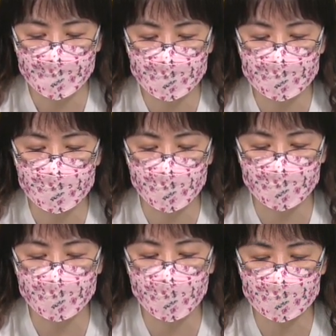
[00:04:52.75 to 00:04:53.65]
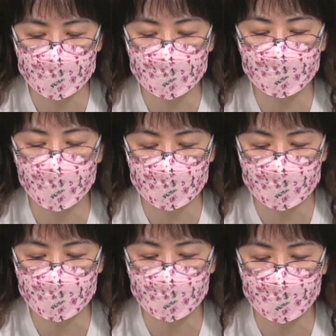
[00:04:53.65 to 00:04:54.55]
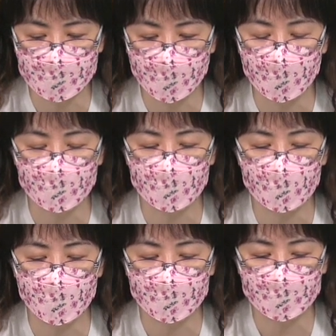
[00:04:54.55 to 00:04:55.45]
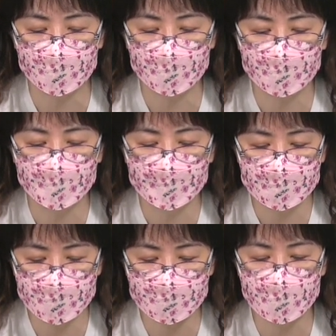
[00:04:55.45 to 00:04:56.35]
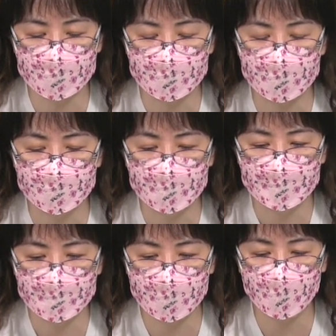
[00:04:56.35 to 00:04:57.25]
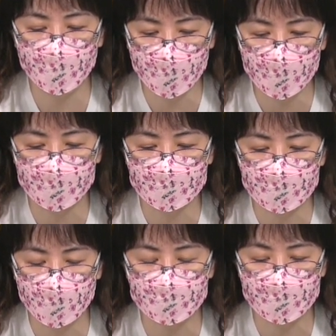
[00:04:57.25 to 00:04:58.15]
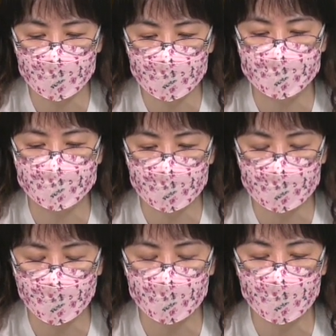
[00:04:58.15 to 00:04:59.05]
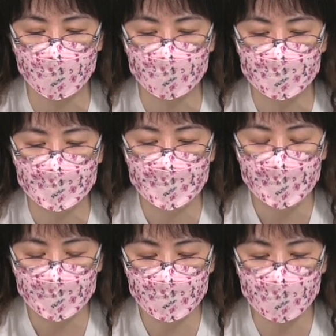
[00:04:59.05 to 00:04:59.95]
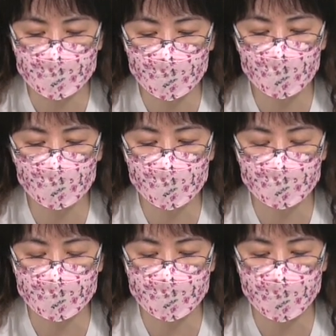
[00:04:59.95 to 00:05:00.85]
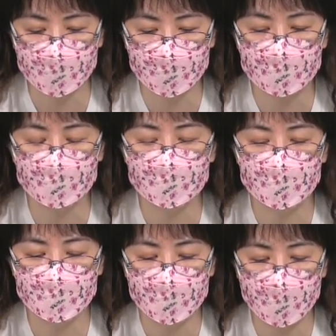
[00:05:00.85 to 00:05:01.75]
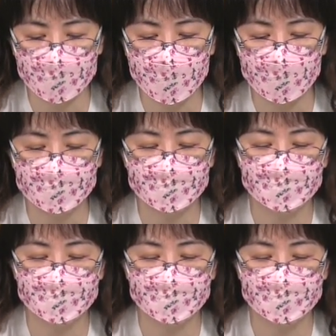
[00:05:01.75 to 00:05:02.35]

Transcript: 并且不要抵挡圣灵的工作。谢谢你，听我们同心合一的祷告，奉耶稣的名感恩，阿门。